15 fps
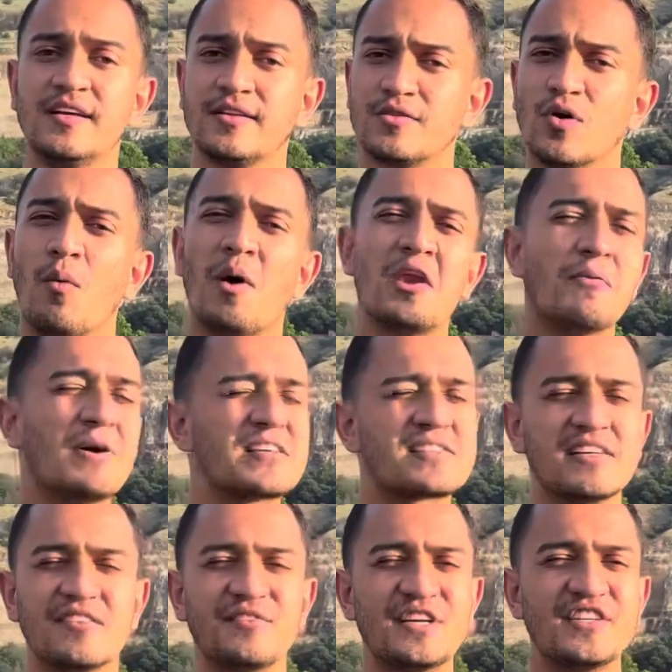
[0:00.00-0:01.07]
tomando uma
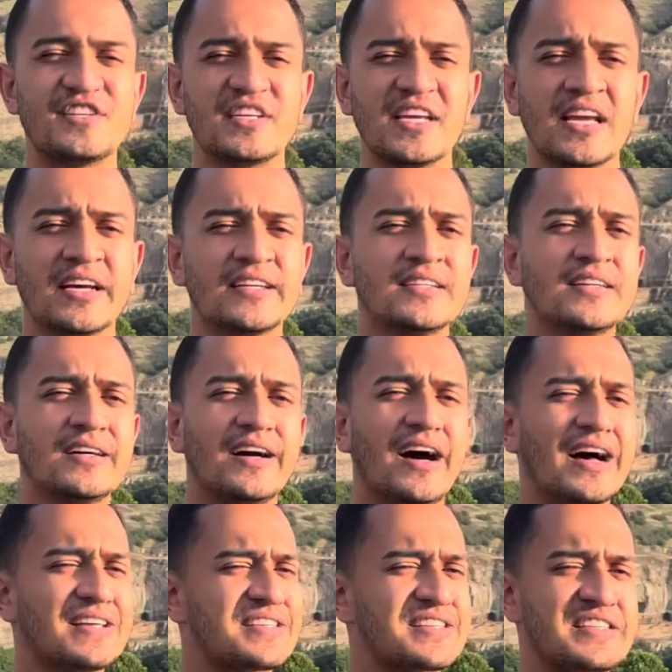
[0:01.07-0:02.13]
cervejinha
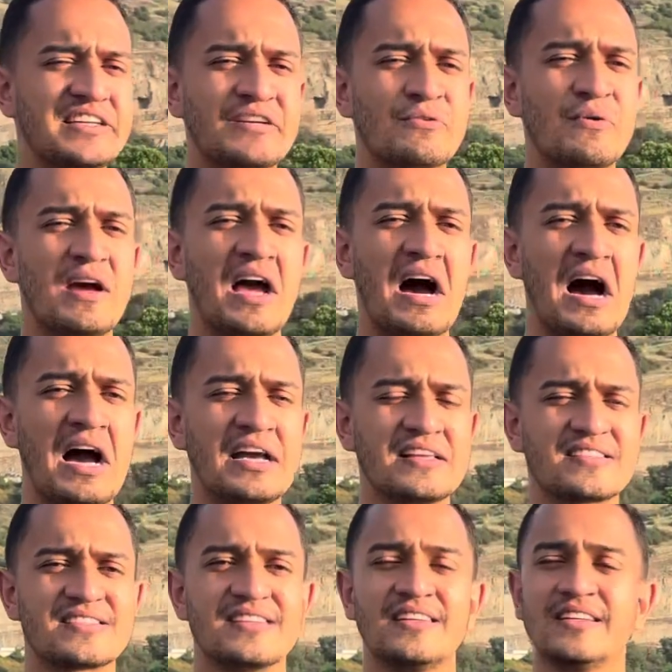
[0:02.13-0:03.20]
a 5
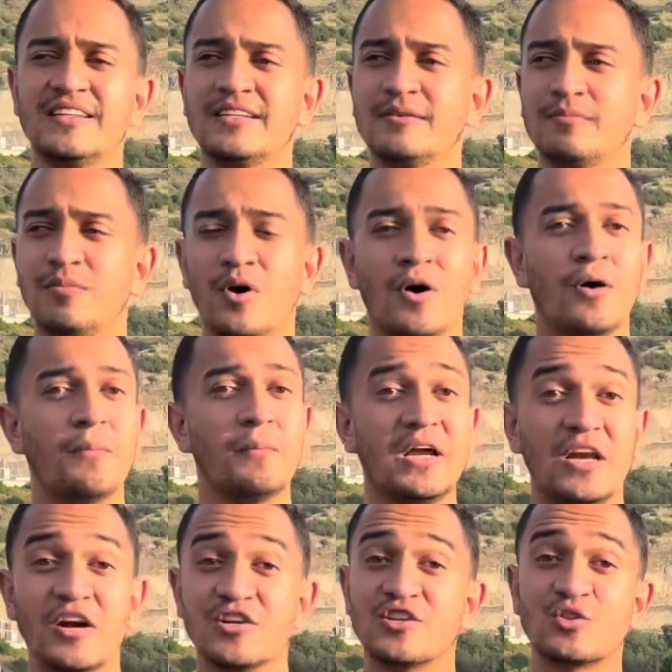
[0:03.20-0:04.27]
reais, Ó,
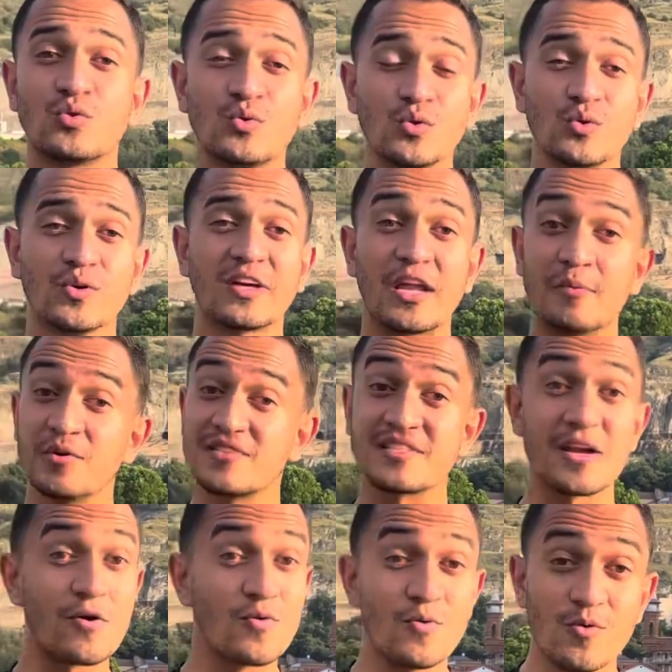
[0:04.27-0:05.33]
melhor de tudo, quero mostrar
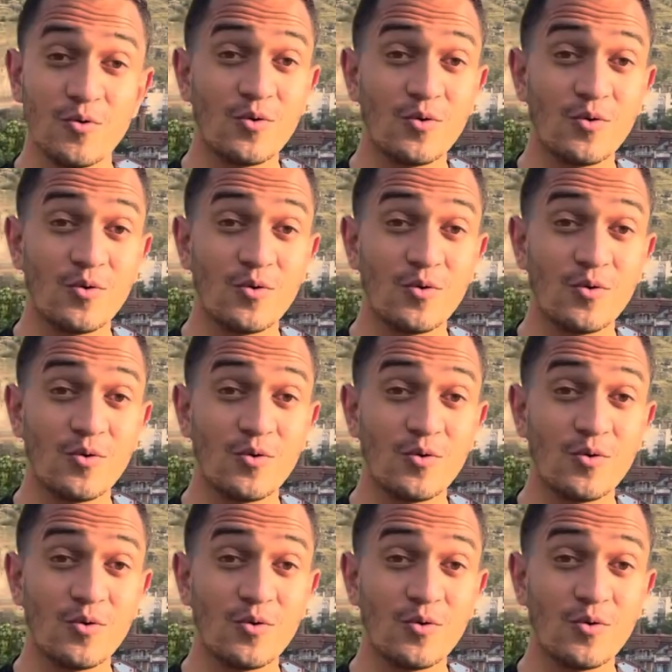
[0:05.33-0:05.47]
o